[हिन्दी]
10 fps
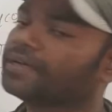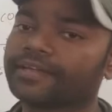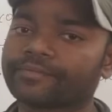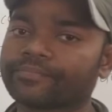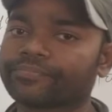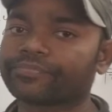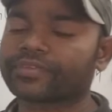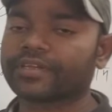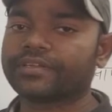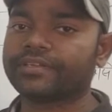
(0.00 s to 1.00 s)
है
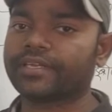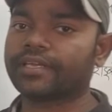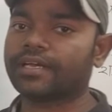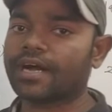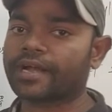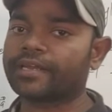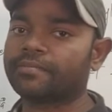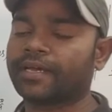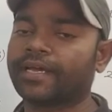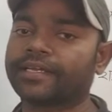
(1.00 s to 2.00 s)
ये आखिर
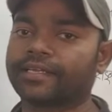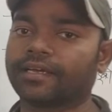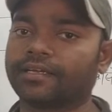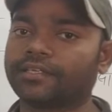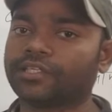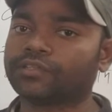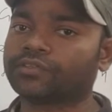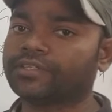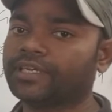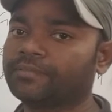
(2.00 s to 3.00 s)
में है क्या
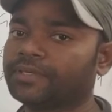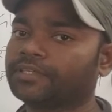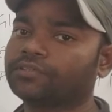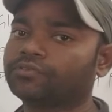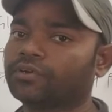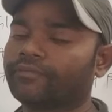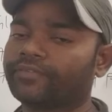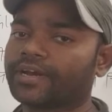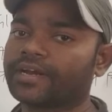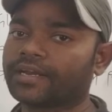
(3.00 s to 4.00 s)
तो ये भी जो है
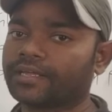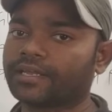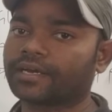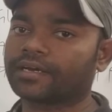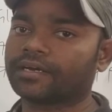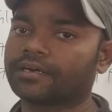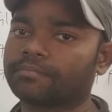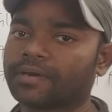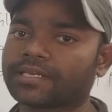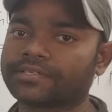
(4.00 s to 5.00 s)
फ्रेंड एक
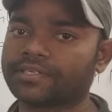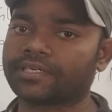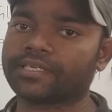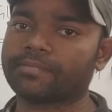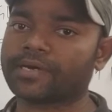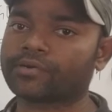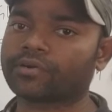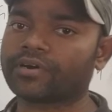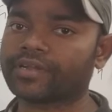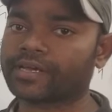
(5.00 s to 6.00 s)
प्लास्टिड या
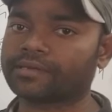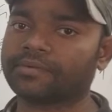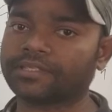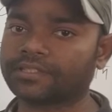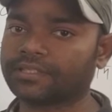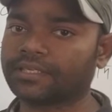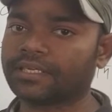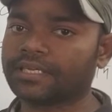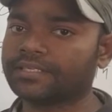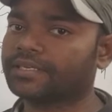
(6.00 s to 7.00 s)
मेट्रोकंडिया की भांति
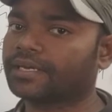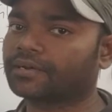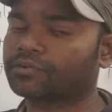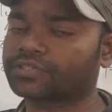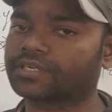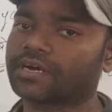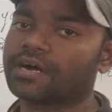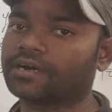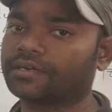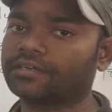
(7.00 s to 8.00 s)
ये एक
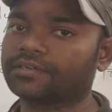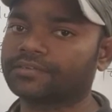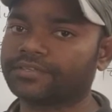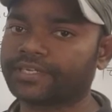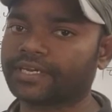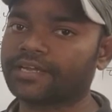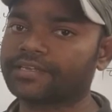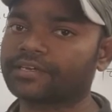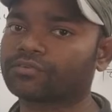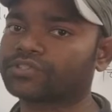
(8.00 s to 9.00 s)
कोशिकांग है ठीक
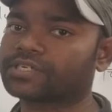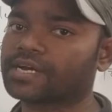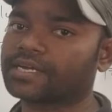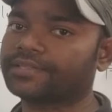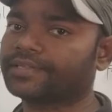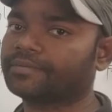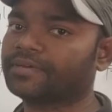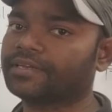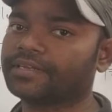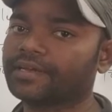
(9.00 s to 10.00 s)
है ये कोशिका के अंदर
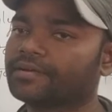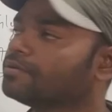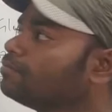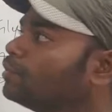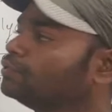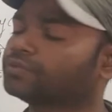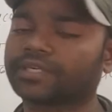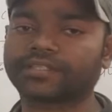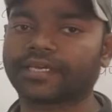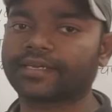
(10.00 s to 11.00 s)
में ये मौजूद
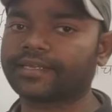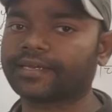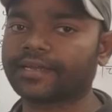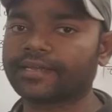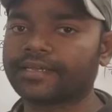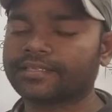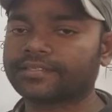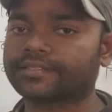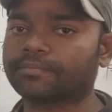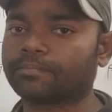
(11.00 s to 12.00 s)
रहता है ठीक है
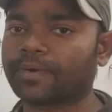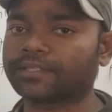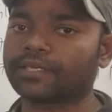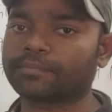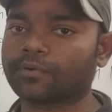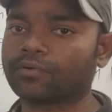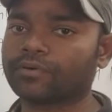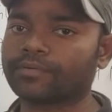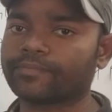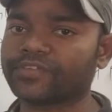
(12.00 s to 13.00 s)
जिसे पादप
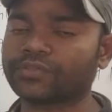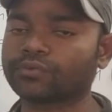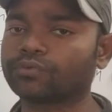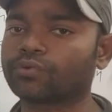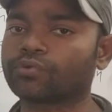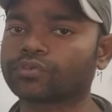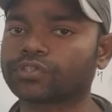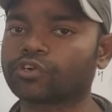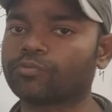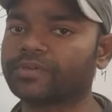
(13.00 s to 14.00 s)
और जंतु दोनों
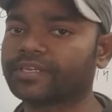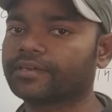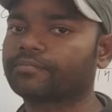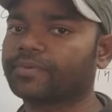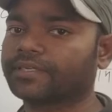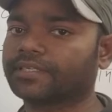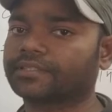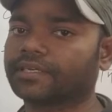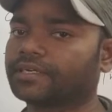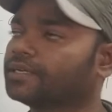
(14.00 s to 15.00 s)
कोशिकाओं में ये पाया
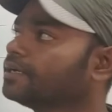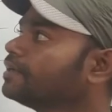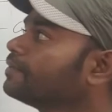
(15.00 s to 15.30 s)
जाता है ठीक है